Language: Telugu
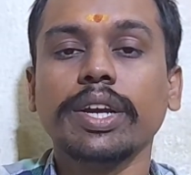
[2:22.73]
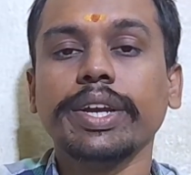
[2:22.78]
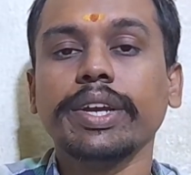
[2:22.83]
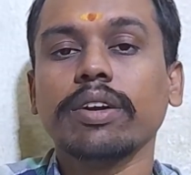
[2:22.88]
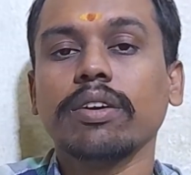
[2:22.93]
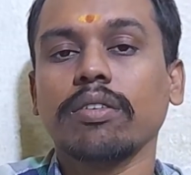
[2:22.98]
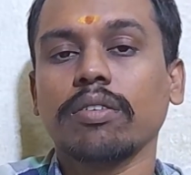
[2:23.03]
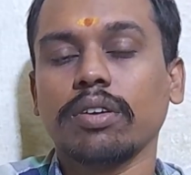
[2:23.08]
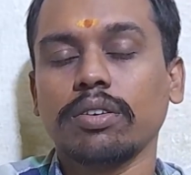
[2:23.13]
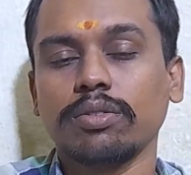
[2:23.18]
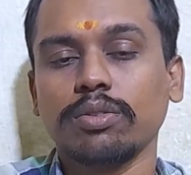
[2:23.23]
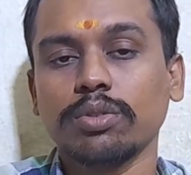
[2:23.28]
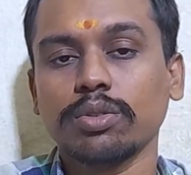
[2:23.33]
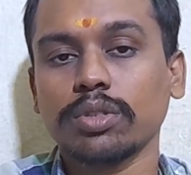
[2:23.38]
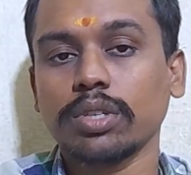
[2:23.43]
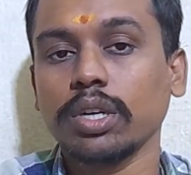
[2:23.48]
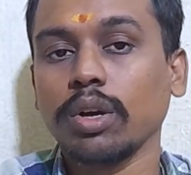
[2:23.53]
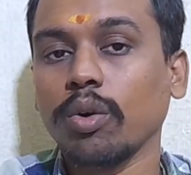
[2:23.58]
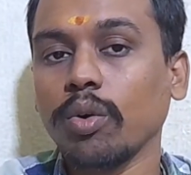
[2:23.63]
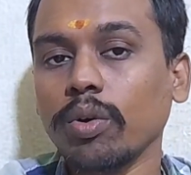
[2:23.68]
ఇంకొకటి
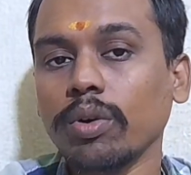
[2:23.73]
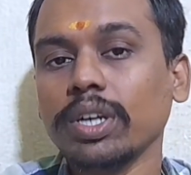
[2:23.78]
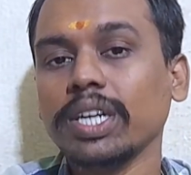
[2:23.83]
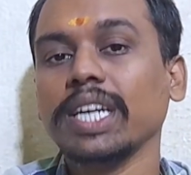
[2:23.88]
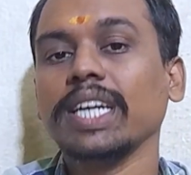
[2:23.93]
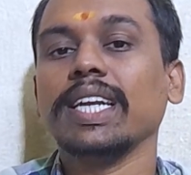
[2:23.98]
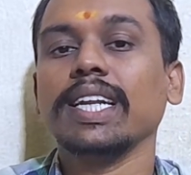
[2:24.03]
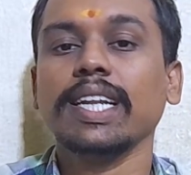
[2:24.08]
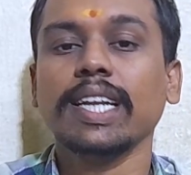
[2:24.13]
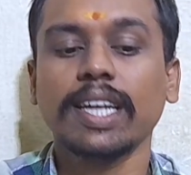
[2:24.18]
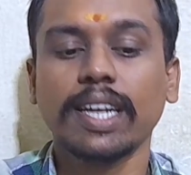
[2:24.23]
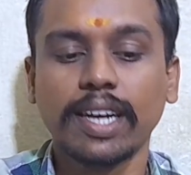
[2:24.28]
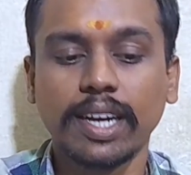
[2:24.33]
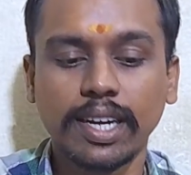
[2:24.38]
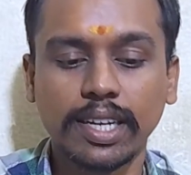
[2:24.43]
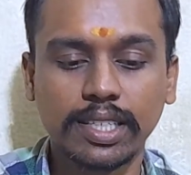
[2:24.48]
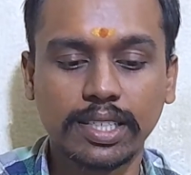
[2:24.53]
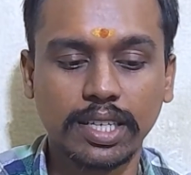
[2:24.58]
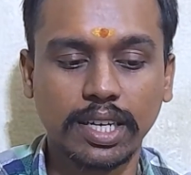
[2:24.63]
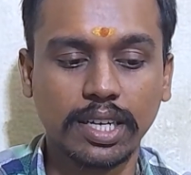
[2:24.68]
చూసుకుంటే ఓటీటీలో
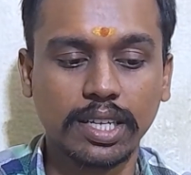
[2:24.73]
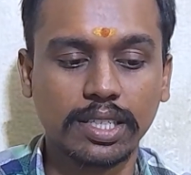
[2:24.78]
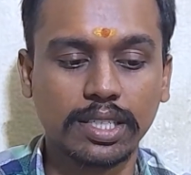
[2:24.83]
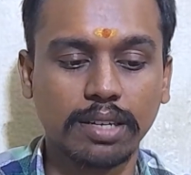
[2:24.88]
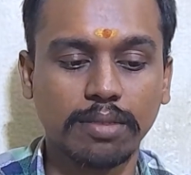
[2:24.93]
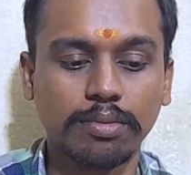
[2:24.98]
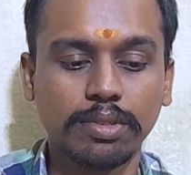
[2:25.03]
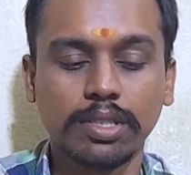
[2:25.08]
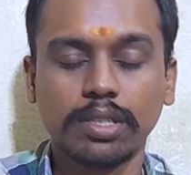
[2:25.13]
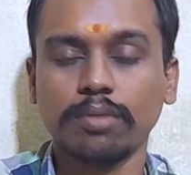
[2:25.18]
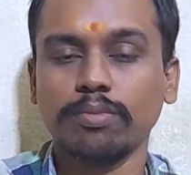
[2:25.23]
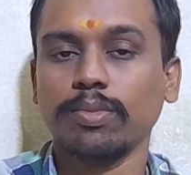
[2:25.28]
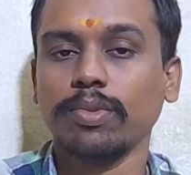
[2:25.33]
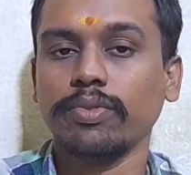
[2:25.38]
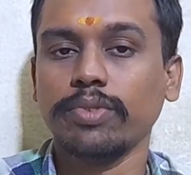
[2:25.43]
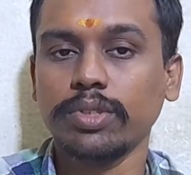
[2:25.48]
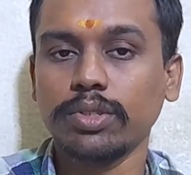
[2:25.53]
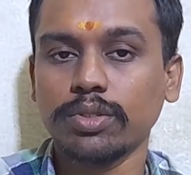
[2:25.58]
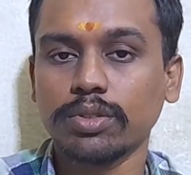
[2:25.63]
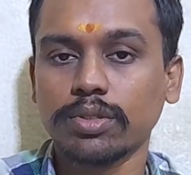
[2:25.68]
రిలీజ్ అయినకు సంబంధించిన
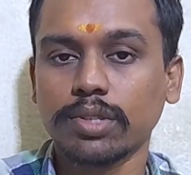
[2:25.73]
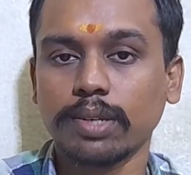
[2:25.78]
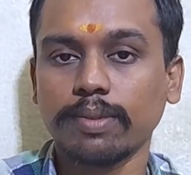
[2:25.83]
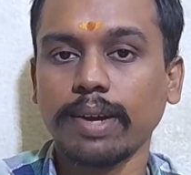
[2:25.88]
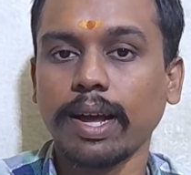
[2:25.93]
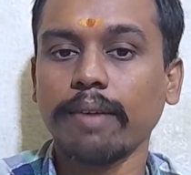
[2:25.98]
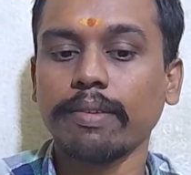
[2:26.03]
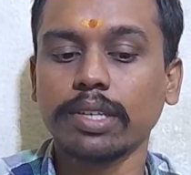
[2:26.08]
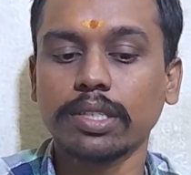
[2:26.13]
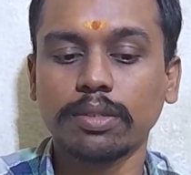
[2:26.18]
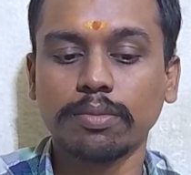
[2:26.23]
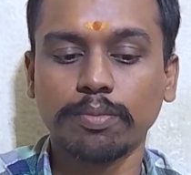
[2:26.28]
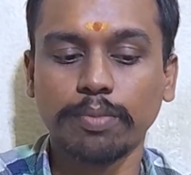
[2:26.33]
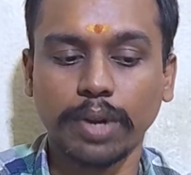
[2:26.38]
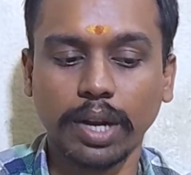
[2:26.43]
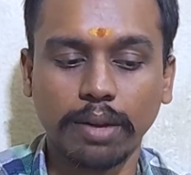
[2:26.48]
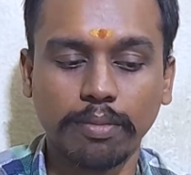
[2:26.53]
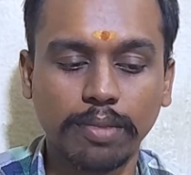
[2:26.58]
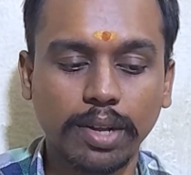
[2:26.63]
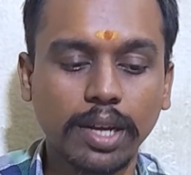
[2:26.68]
మూవీ చూసుకుంటే అమెజాన్
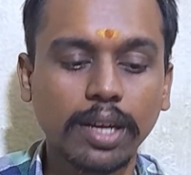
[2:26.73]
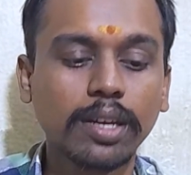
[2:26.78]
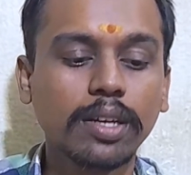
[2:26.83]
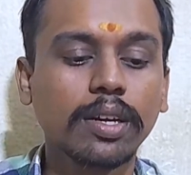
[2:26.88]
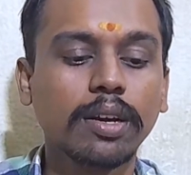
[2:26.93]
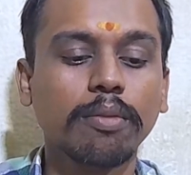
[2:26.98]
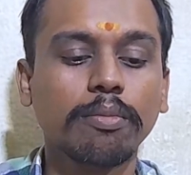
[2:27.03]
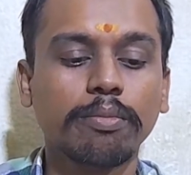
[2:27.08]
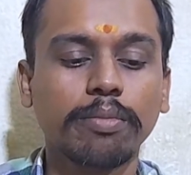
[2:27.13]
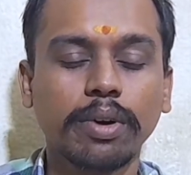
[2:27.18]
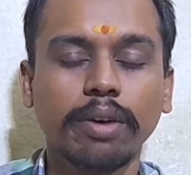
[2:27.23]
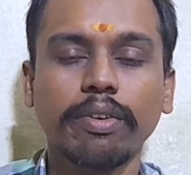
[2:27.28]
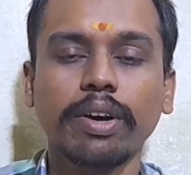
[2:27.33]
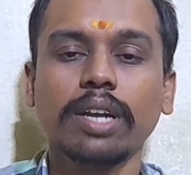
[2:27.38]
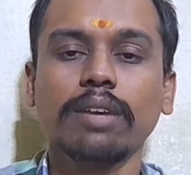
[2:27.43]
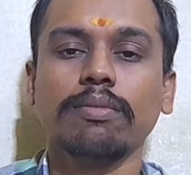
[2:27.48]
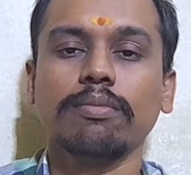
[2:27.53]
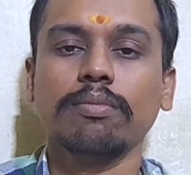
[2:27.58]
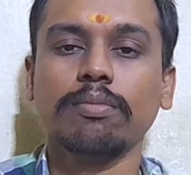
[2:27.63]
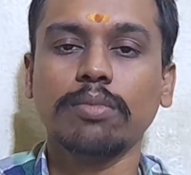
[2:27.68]
ప్రైమ్లో
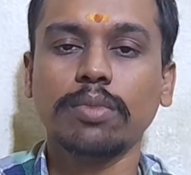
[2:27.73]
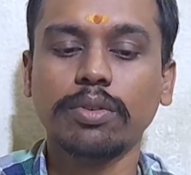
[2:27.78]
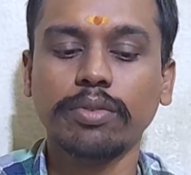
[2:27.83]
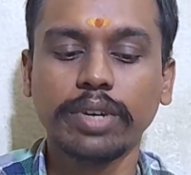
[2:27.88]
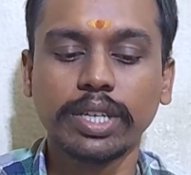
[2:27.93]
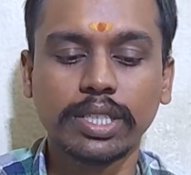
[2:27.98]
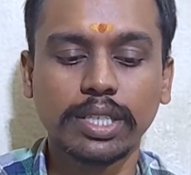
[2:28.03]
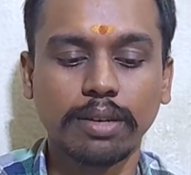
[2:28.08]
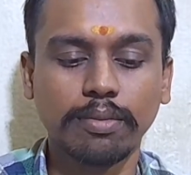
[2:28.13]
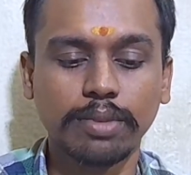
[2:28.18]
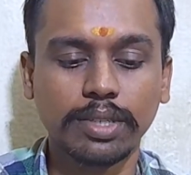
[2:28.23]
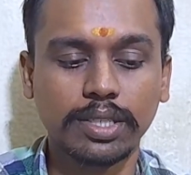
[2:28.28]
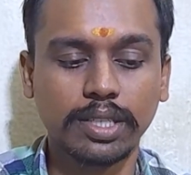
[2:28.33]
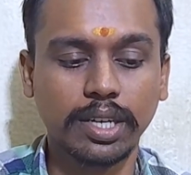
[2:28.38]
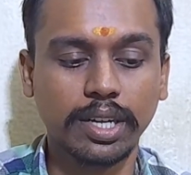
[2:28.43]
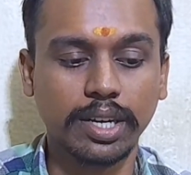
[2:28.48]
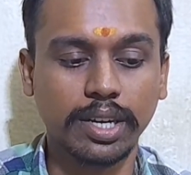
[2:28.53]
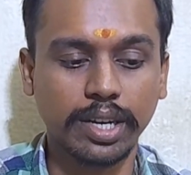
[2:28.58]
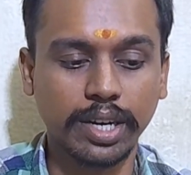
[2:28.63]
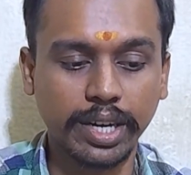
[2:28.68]
బవాల్ మూవీకి
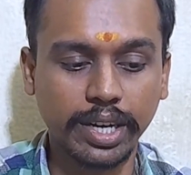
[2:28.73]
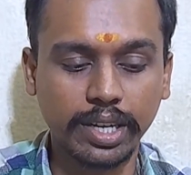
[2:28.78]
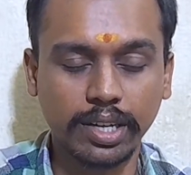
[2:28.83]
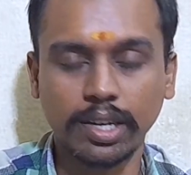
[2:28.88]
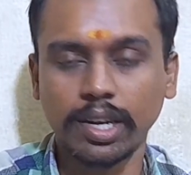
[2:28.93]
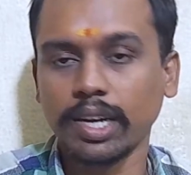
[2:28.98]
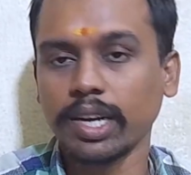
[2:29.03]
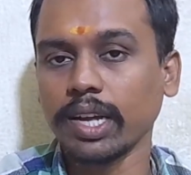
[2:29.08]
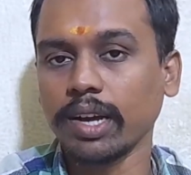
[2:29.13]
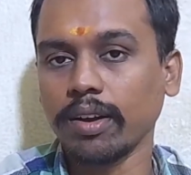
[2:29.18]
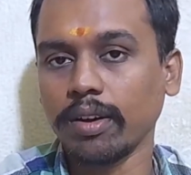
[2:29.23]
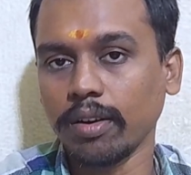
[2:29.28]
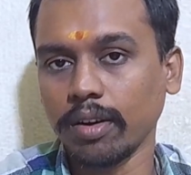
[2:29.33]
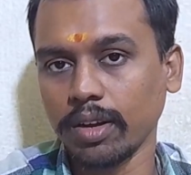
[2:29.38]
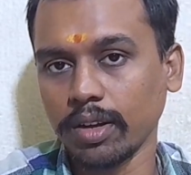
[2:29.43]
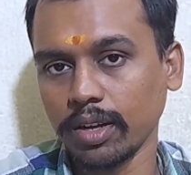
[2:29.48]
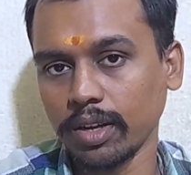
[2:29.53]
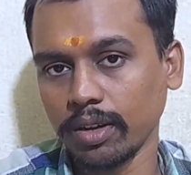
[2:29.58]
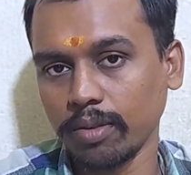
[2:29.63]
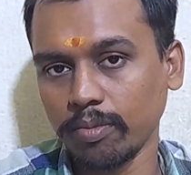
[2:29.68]
సంబంధించిన రేటింగ్ అంటే
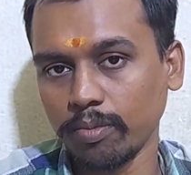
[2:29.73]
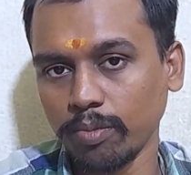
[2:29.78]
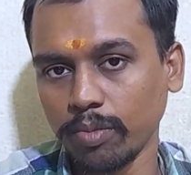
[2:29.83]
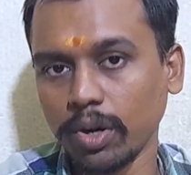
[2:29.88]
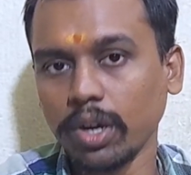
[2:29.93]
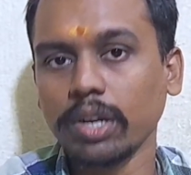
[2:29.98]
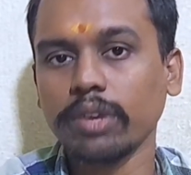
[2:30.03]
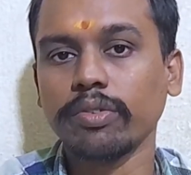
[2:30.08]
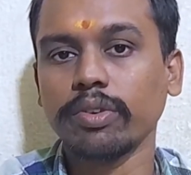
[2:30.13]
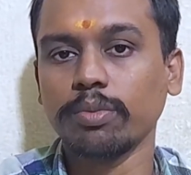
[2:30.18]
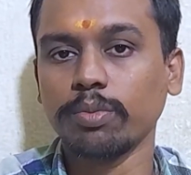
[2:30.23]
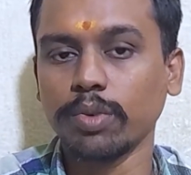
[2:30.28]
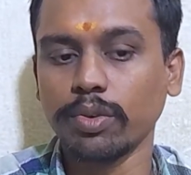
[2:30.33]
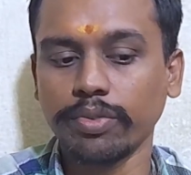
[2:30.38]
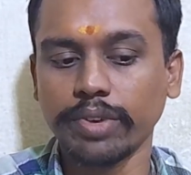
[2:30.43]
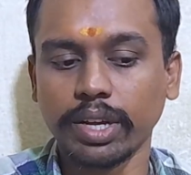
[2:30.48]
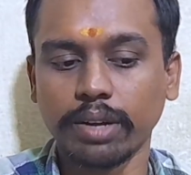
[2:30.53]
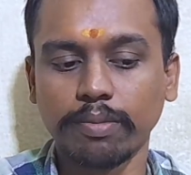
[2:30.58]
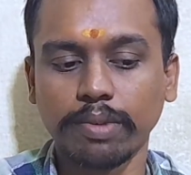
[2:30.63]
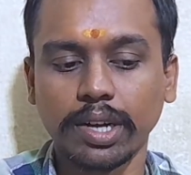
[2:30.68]
బాలీవుడ్
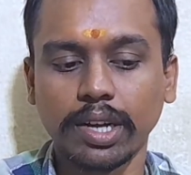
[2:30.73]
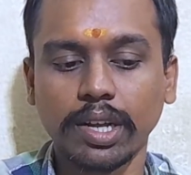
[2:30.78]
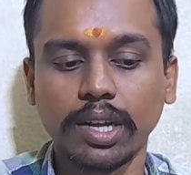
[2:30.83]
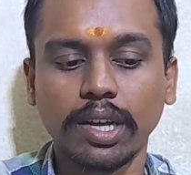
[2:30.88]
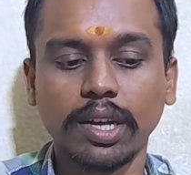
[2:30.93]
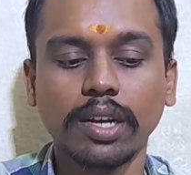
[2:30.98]
మూవీ అనమాట